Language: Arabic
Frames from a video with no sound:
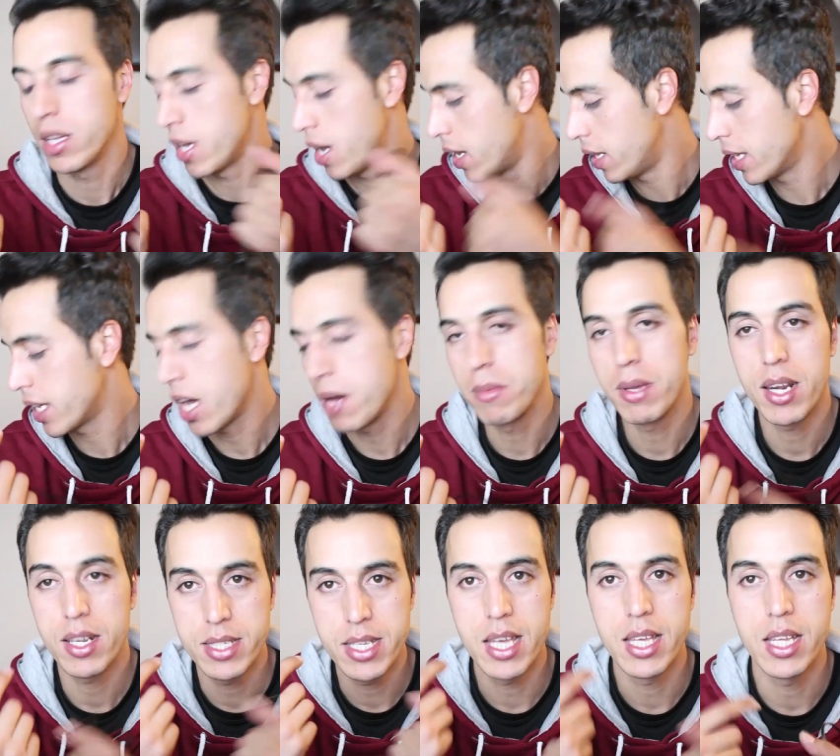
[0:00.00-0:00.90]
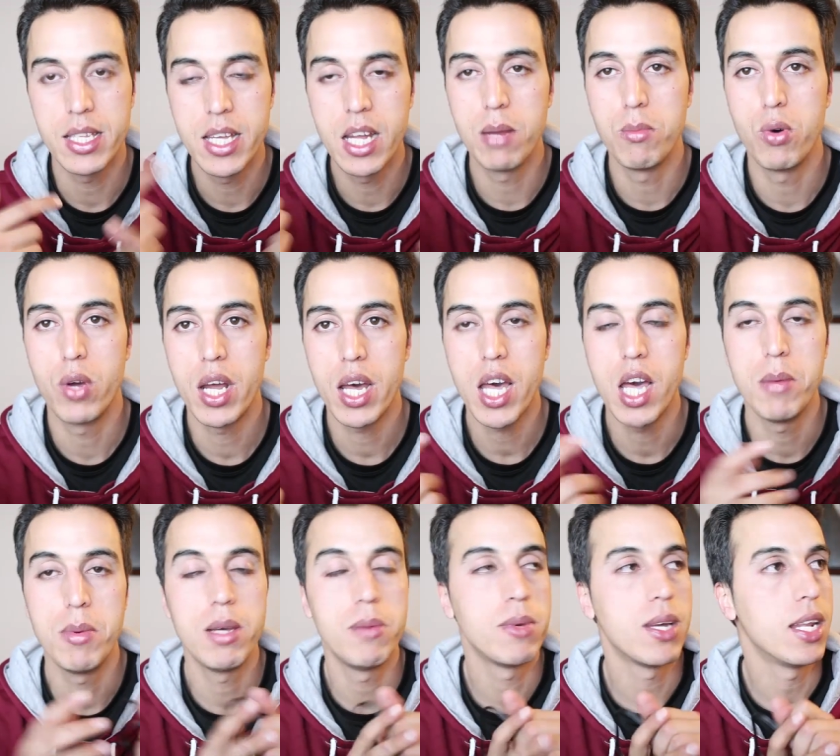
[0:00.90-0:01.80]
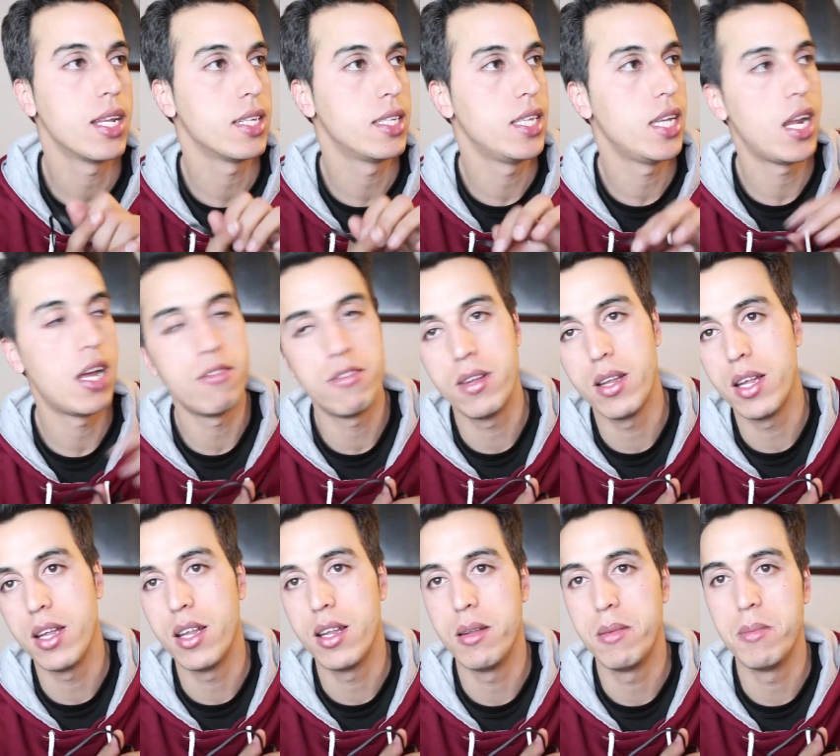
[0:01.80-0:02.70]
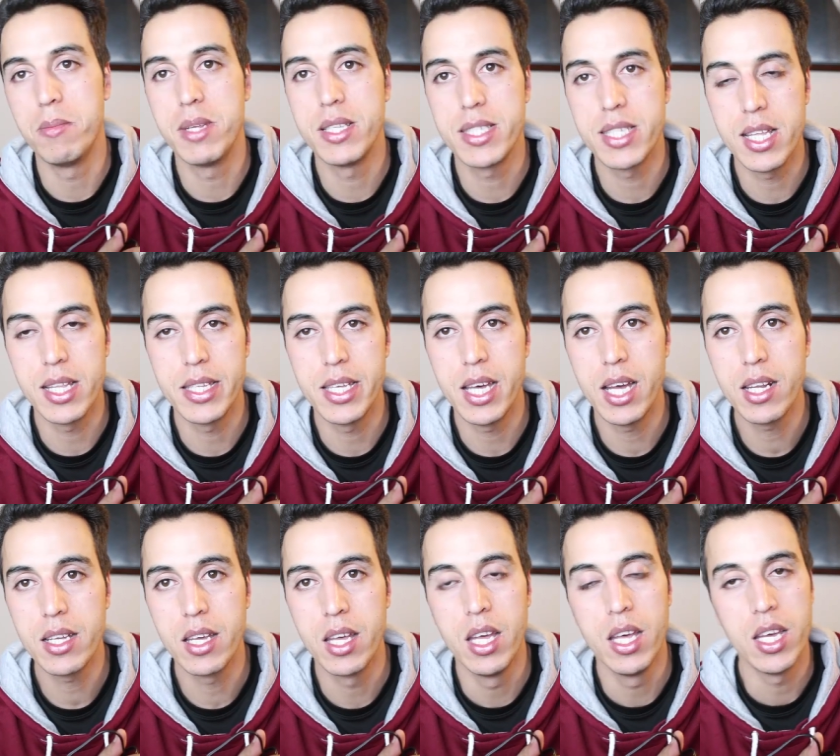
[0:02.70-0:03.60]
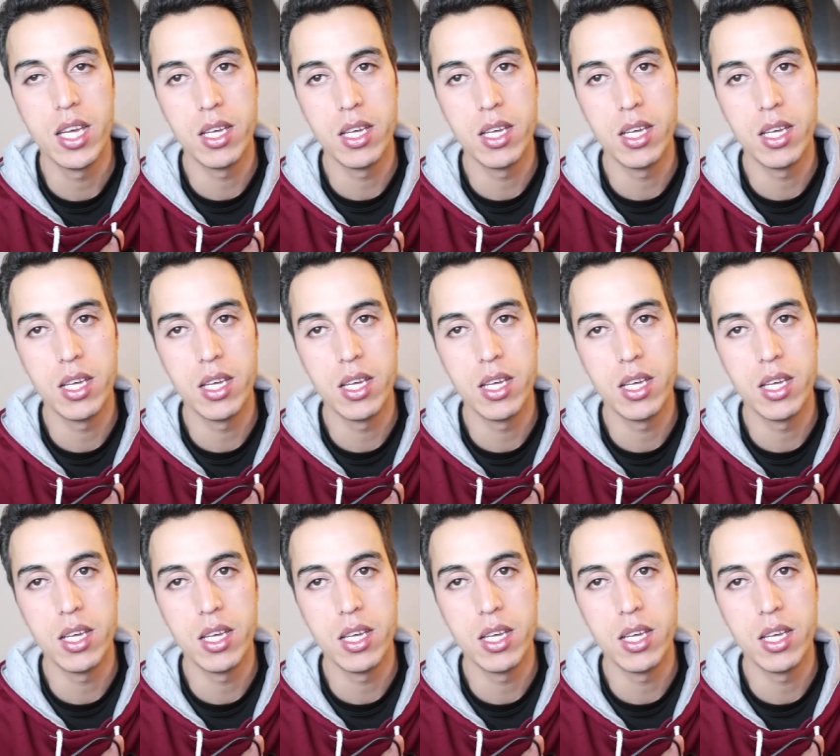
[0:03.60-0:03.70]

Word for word: هذه كاميرا حتى هي ديال المراقبه يمكن لك ديرها في المنزل ديالك